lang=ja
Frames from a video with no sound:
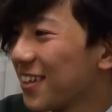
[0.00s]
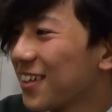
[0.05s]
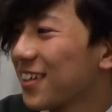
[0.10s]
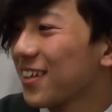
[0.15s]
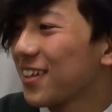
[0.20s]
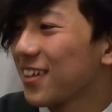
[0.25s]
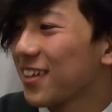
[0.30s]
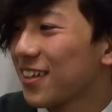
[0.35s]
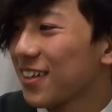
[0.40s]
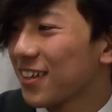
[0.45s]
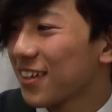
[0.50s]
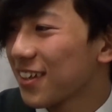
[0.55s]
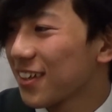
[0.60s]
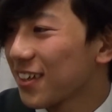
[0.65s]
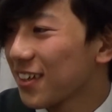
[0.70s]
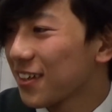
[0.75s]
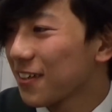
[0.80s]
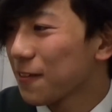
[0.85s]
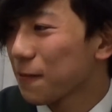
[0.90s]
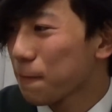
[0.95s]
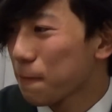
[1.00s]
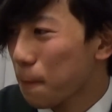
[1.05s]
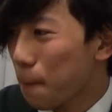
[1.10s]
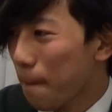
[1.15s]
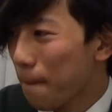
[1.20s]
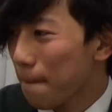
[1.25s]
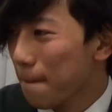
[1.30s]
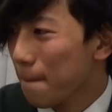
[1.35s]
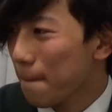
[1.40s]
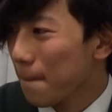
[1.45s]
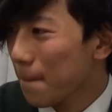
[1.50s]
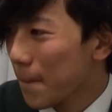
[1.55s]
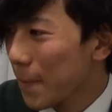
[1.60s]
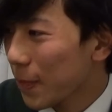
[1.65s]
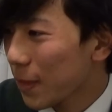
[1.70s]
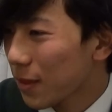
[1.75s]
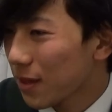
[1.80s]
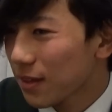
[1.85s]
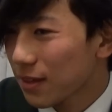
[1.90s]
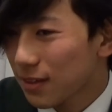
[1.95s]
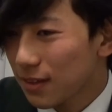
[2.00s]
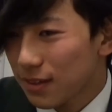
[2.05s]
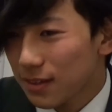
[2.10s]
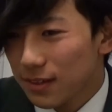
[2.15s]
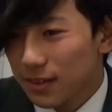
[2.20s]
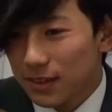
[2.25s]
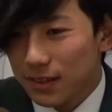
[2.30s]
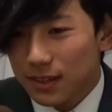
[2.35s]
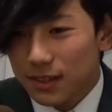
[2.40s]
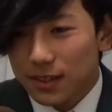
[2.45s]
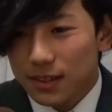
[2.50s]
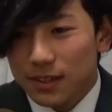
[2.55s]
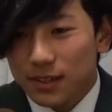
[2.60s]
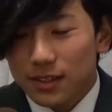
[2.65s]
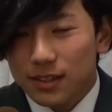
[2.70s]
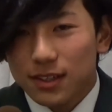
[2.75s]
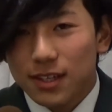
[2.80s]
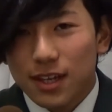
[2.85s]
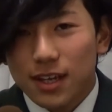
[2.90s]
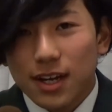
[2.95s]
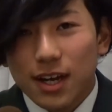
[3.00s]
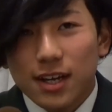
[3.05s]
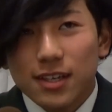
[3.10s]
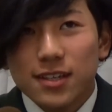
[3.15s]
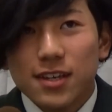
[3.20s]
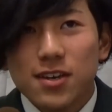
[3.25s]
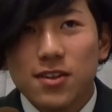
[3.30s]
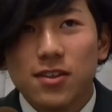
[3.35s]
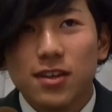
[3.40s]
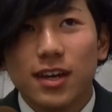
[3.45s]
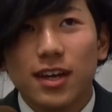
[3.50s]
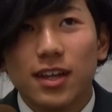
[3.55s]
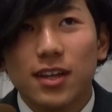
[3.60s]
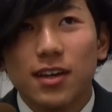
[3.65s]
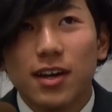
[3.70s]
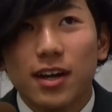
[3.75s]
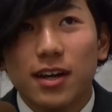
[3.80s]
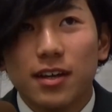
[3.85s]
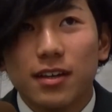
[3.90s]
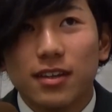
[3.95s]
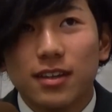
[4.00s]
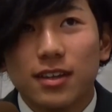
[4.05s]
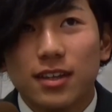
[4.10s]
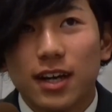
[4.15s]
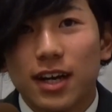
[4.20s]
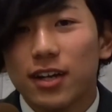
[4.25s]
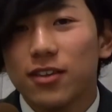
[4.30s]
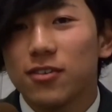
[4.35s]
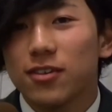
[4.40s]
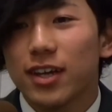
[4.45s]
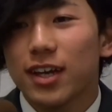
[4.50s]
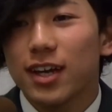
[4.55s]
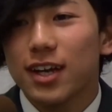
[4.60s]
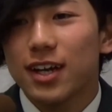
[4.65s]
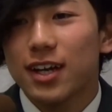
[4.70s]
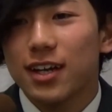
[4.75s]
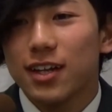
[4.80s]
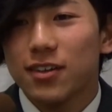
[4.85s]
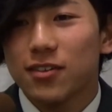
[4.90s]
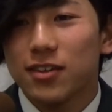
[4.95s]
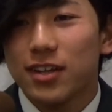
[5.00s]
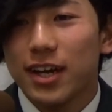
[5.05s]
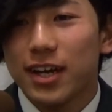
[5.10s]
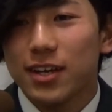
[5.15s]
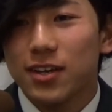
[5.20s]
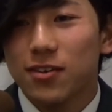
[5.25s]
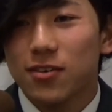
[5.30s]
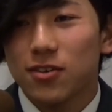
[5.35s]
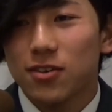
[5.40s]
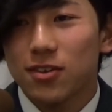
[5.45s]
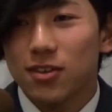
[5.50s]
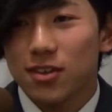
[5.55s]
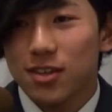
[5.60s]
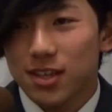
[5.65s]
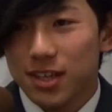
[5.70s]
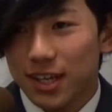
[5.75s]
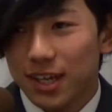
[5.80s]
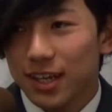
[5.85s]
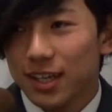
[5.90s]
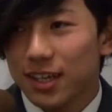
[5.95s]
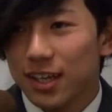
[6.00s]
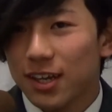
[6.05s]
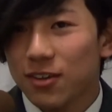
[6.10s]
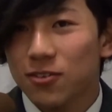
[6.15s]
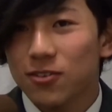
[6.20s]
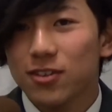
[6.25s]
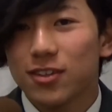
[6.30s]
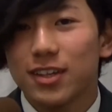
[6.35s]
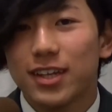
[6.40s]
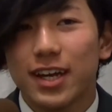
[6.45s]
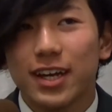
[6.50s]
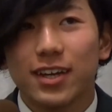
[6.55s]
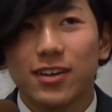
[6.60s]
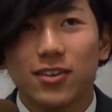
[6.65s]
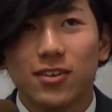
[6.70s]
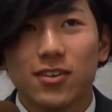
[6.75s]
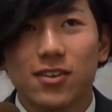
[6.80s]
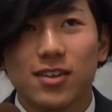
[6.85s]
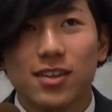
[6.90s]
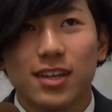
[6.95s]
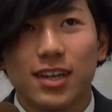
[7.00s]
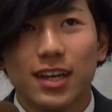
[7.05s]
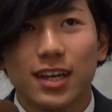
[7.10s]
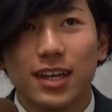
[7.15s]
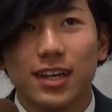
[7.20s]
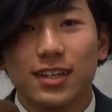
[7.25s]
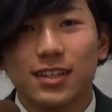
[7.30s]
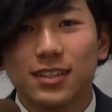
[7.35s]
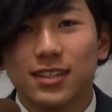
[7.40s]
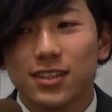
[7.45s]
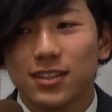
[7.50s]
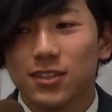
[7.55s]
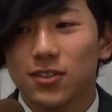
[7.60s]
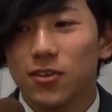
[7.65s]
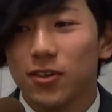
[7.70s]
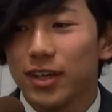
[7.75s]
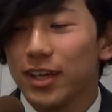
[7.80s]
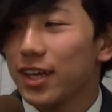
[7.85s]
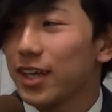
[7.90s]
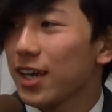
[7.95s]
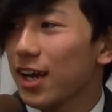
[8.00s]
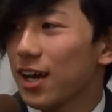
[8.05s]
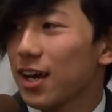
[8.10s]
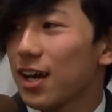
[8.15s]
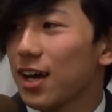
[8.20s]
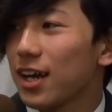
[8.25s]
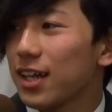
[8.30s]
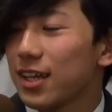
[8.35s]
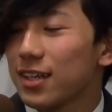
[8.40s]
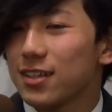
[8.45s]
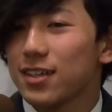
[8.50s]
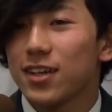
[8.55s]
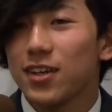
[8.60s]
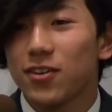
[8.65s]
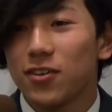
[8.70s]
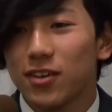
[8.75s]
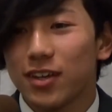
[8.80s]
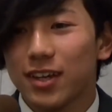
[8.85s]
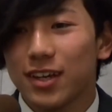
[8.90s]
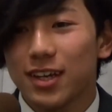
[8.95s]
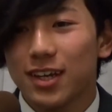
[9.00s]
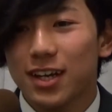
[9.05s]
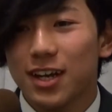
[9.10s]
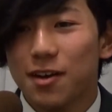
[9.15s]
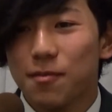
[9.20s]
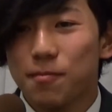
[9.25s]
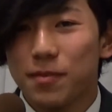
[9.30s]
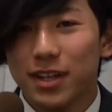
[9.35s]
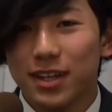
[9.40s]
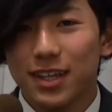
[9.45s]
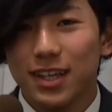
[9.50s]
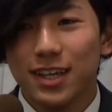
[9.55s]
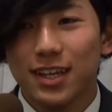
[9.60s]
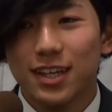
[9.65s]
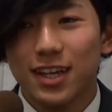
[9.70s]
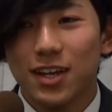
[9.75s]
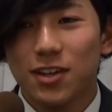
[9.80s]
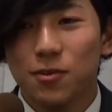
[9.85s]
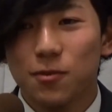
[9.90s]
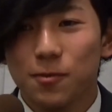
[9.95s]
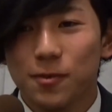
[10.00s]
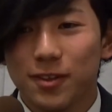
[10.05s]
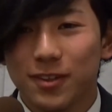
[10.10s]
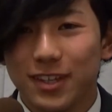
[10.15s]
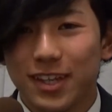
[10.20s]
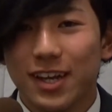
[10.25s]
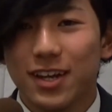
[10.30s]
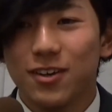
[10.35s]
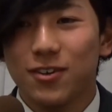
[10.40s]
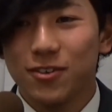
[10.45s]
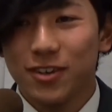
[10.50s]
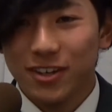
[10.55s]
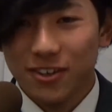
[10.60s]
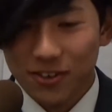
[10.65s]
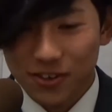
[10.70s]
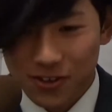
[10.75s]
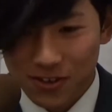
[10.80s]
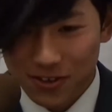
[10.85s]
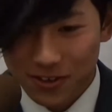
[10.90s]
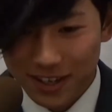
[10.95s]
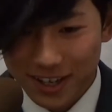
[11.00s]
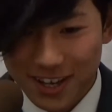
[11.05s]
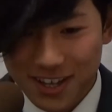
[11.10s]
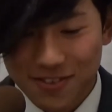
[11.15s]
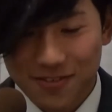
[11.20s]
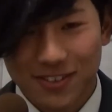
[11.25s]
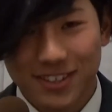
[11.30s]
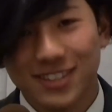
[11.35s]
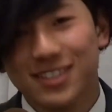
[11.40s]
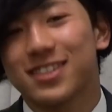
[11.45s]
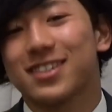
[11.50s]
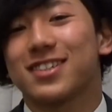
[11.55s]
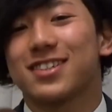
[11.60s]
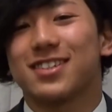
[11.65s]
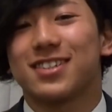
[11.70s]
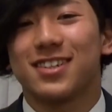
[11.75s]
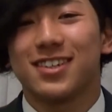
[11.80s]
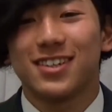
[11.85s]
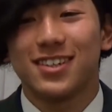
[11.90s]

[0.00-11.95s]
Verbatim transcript: ぜひ熱い思いをお願いします世界選手権では長野県からの代表として日本の代表としてすごいいい結果が出せるように頑張っていきたいと思うので応援よろしくお願いします